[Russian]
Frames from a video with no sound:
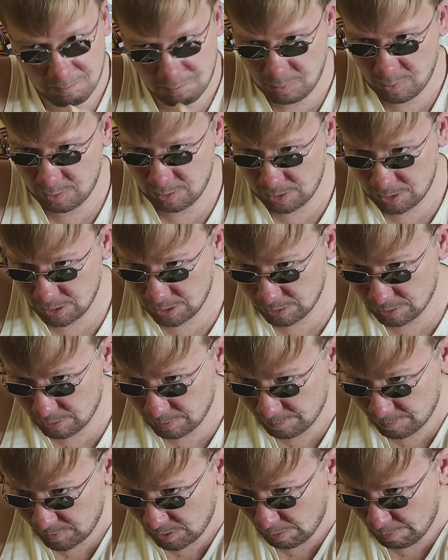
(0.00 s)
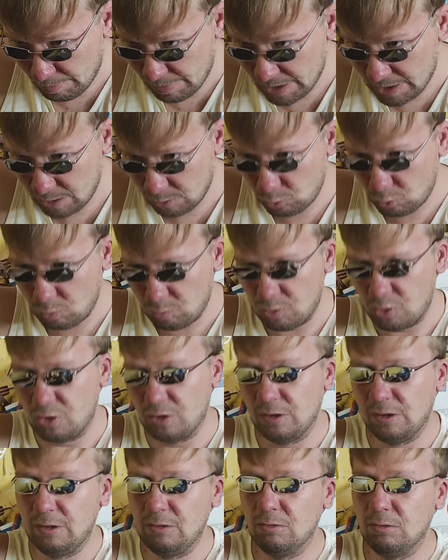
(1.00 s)
Пиздец. Там монетку
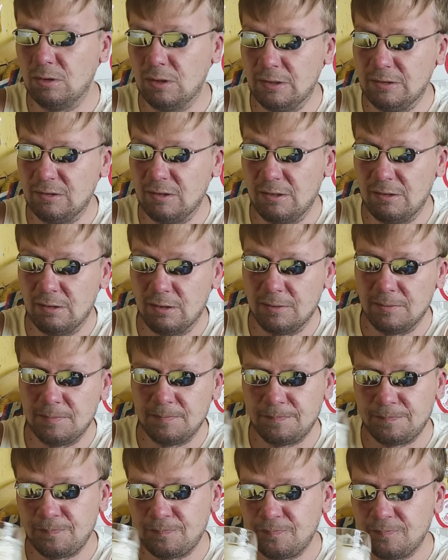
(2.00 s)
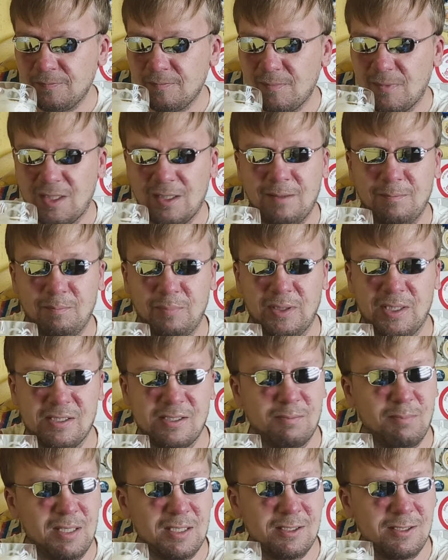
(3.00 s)
можно на него класть, наверное.
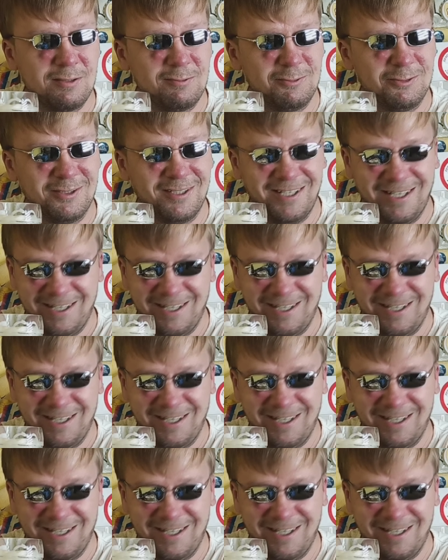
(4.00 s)
Пластмассовую.